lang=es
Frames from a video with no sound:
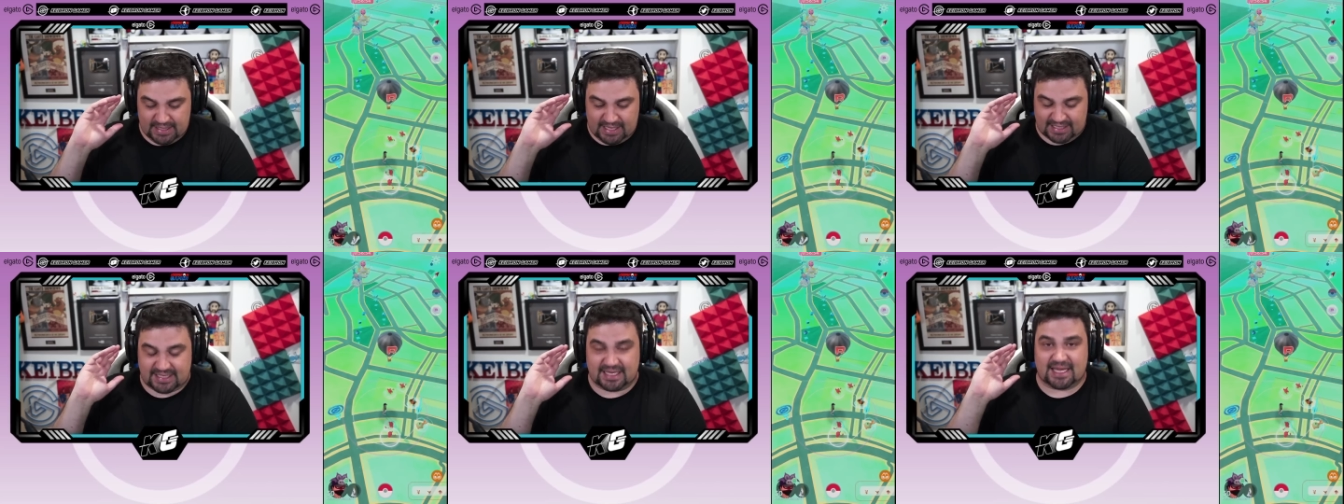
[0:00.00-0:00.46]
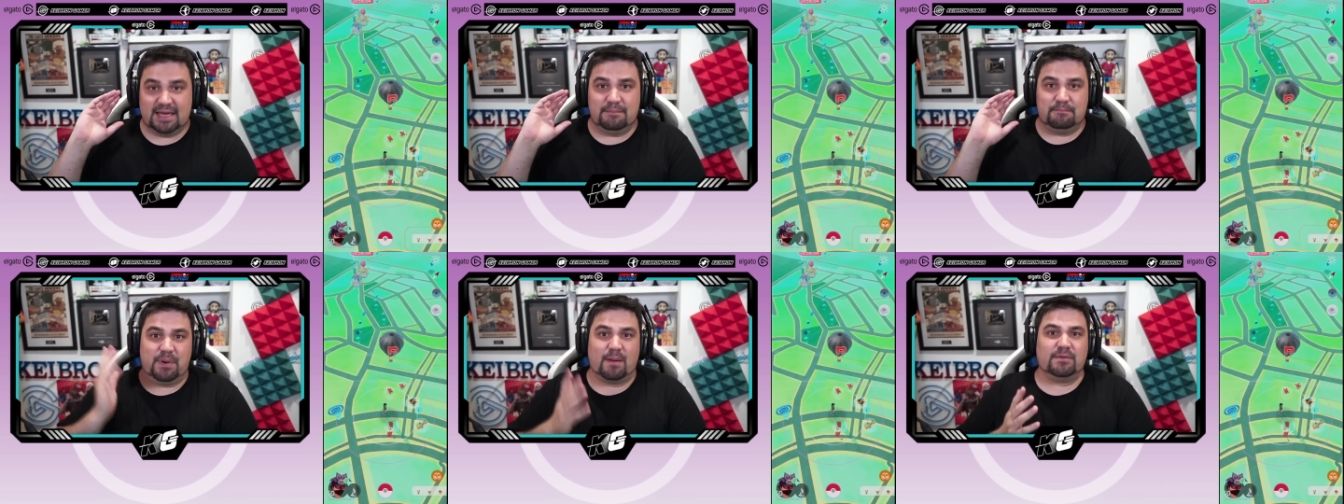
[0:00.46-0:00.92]
Así que
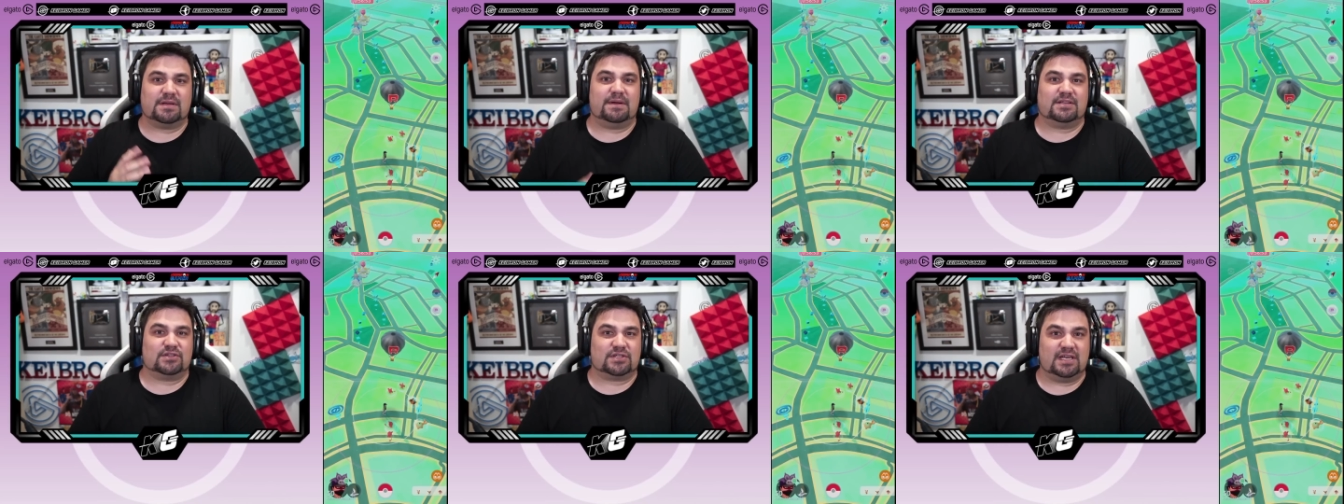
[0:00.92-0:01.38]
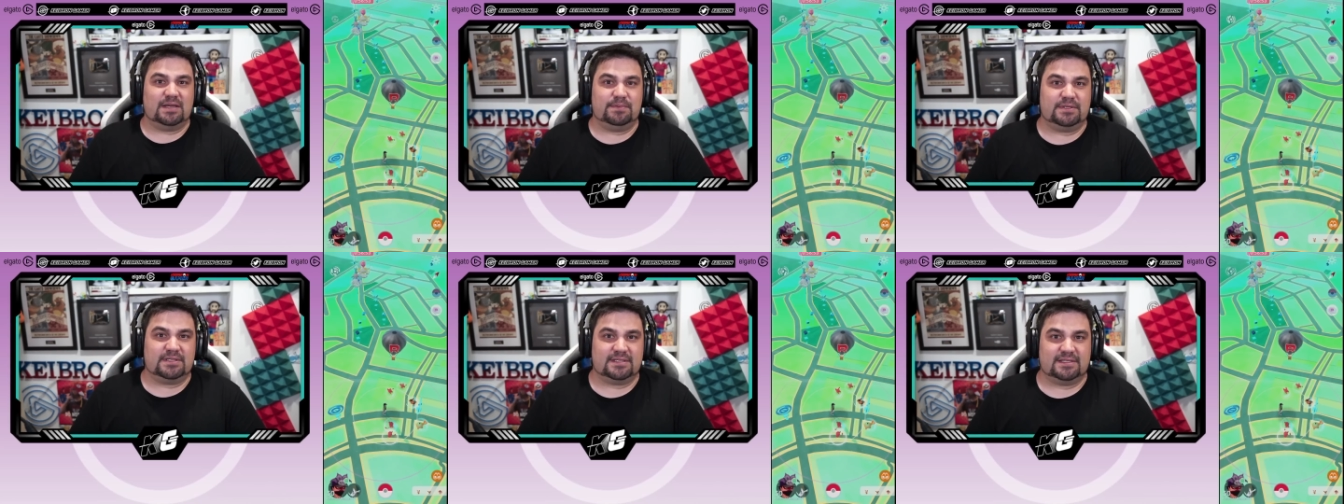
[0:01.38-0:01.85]
vamos a ver esos
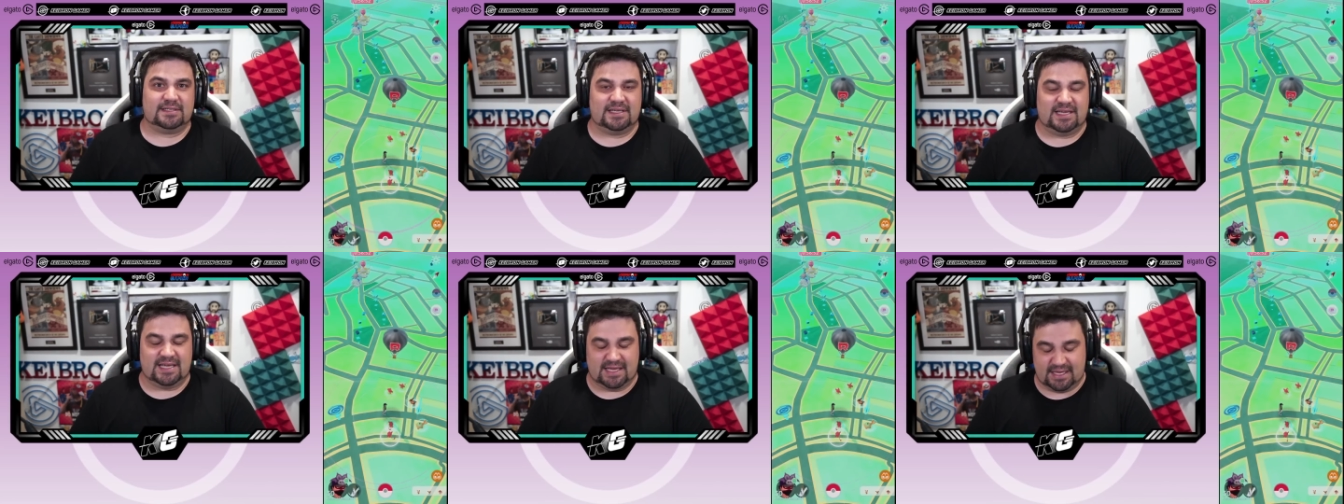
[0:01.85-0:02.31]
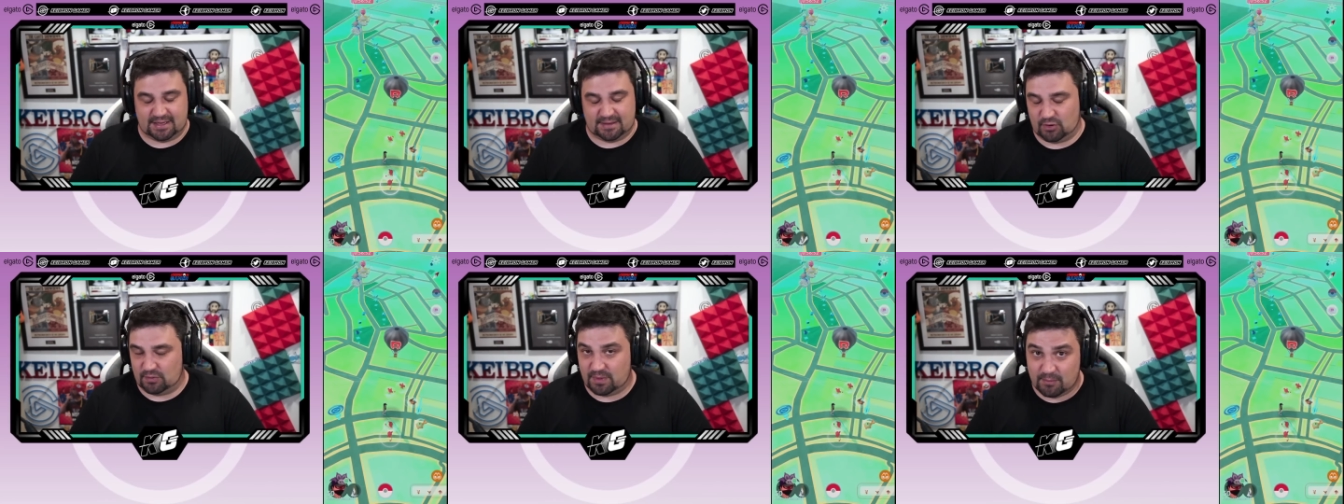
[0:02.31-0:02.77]
clips y
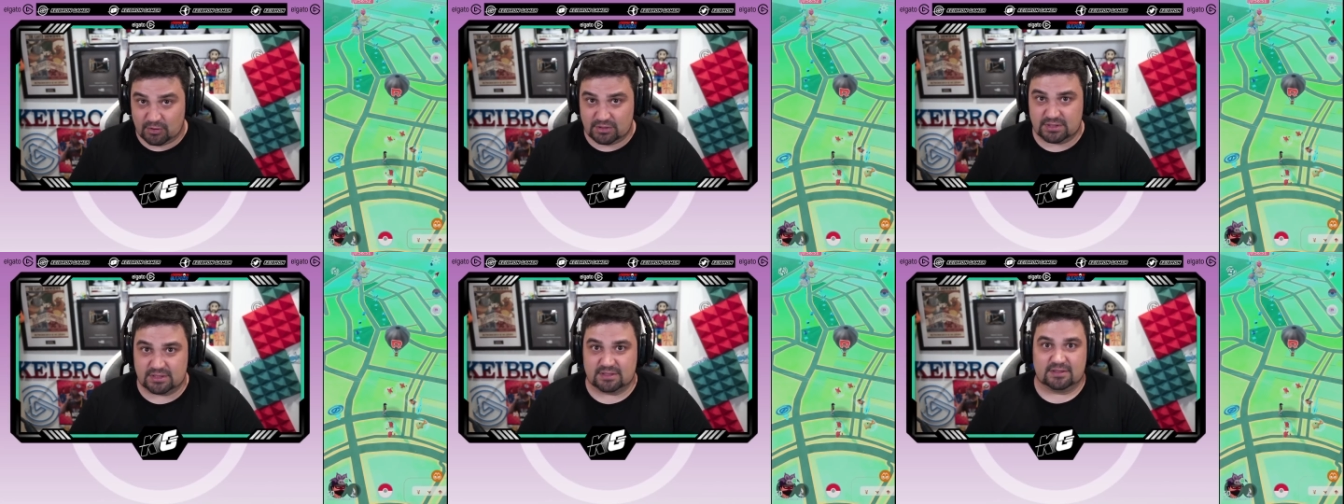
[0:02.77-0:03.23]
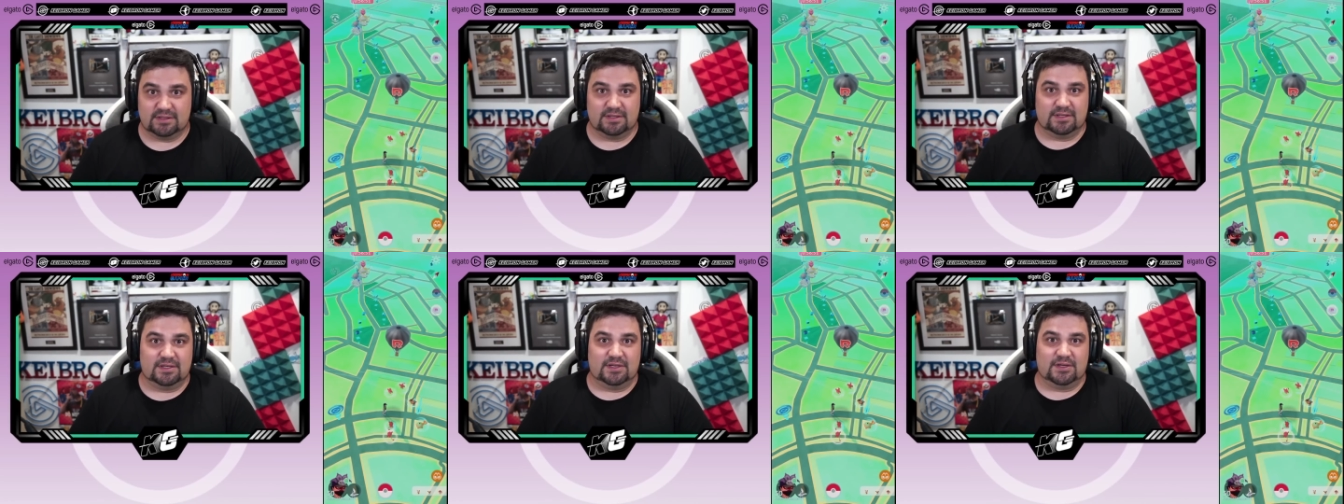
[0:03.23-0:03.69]
volvemos
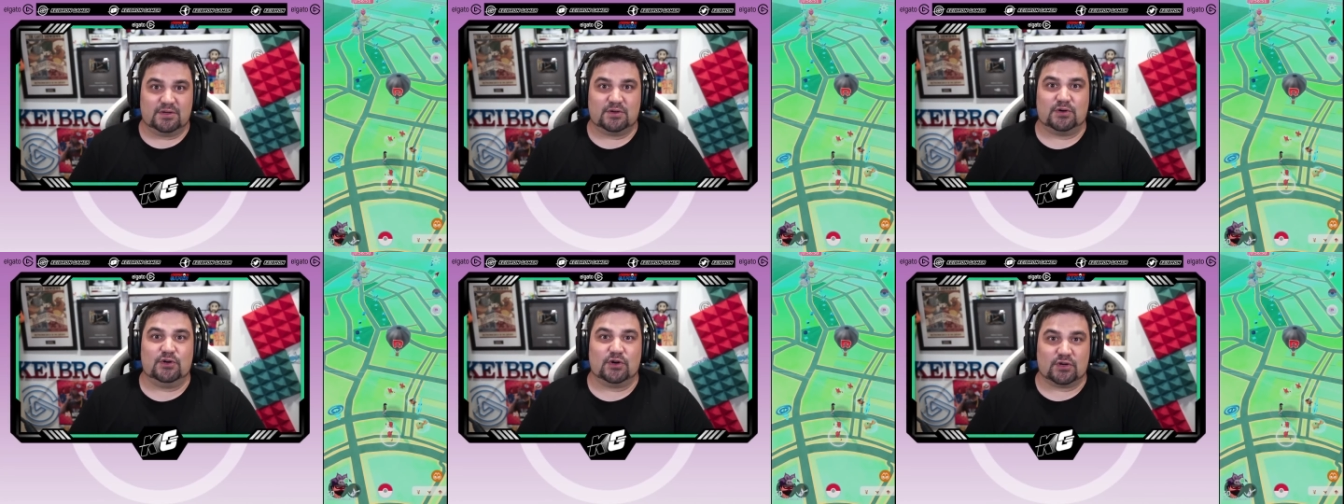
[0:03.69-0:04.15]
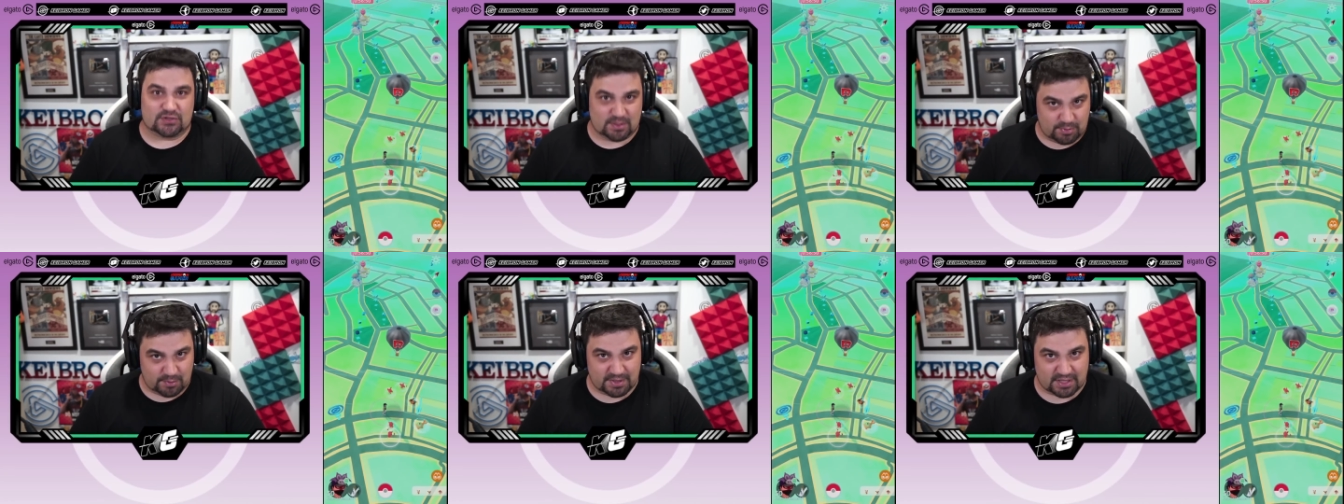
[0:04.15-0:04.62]
con lo que os he
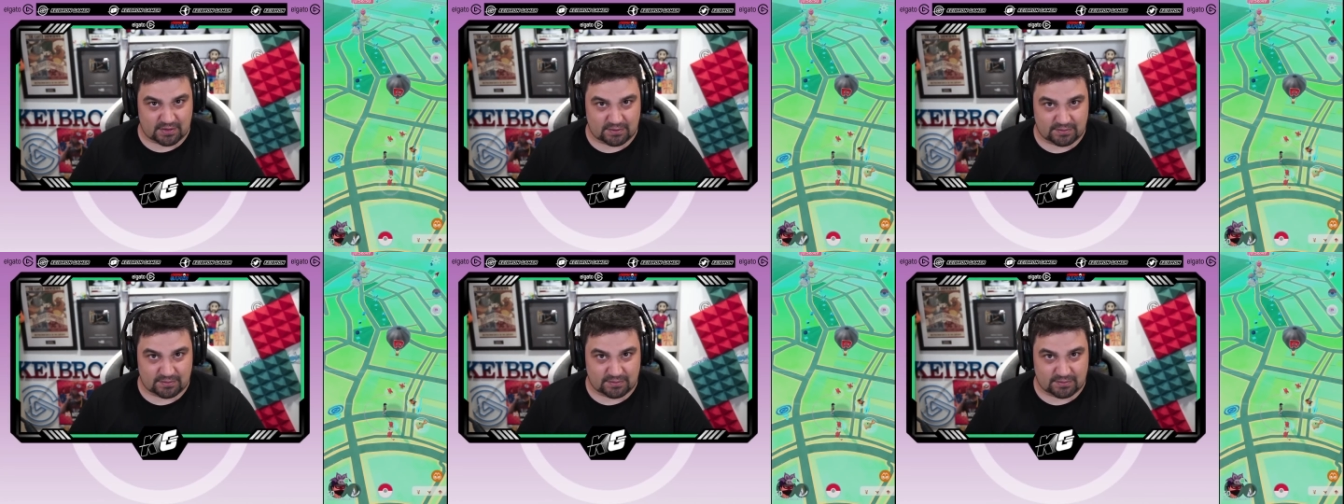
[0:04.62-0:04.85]
prometido.